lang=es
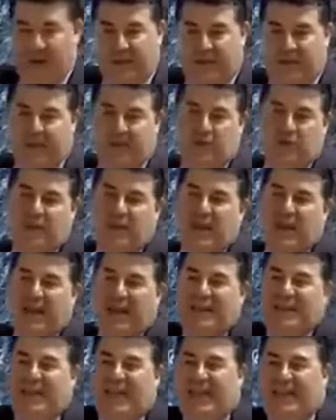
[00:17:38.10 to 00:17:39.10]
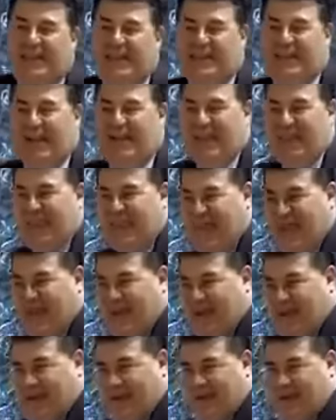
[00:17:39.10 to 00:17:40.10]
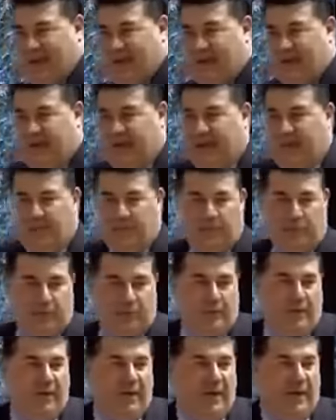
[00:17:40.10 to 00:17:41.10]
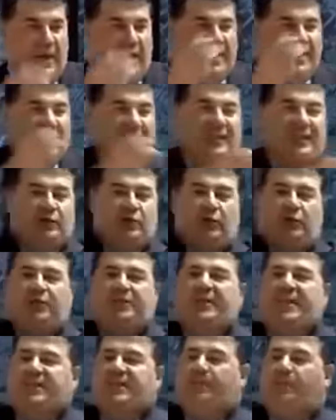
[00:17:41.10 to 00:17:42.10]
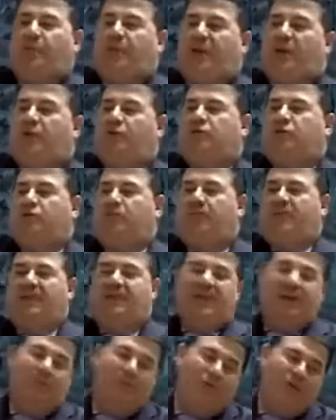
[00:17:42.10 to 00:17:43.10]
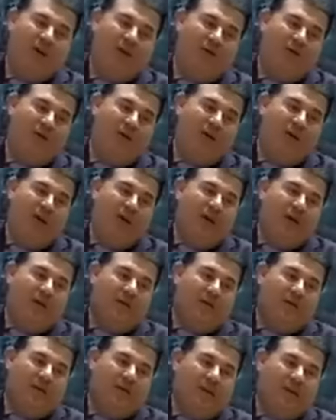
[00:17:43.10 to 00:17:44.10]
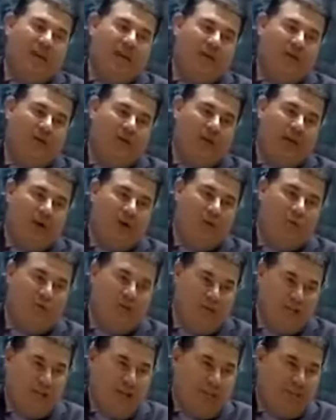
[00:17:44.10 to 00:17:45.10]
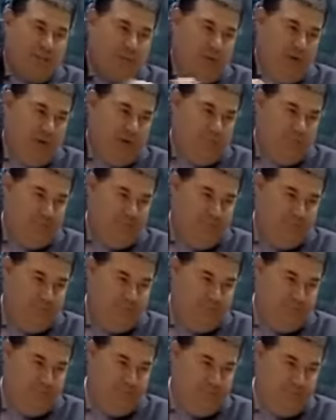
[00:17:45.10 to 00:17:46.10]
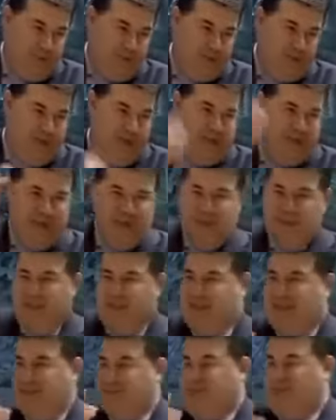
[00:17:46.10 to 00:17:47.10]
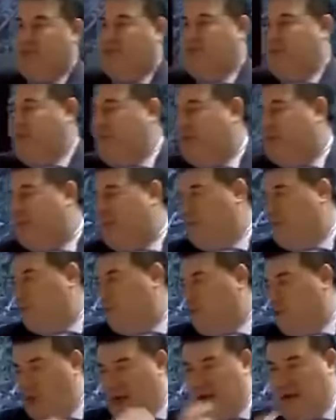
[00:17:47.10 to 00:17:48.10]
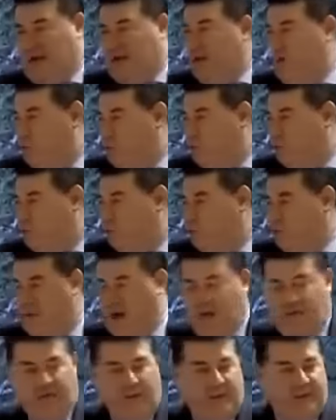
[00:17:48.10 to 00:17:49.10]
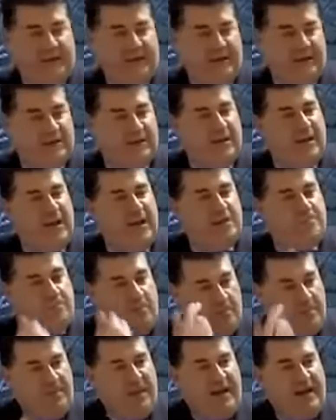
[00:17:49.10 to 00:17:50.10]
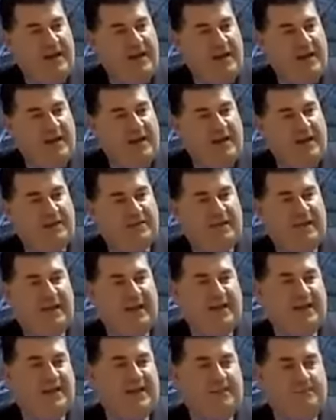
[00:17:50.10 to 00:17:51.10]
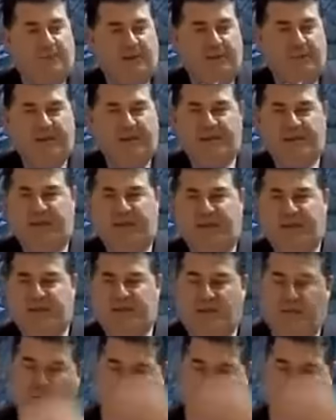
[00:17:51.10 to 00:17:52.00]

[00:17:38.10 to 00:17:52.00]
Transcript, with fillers: que tienen que centralizar la producción. Desde entonces, este modelo se convierte en el modelo de ideología comunista pura. O sea, la idea de que el Estado tiene que controlar todas las fábricas, expropiar las tierras y después repartirlas. Es el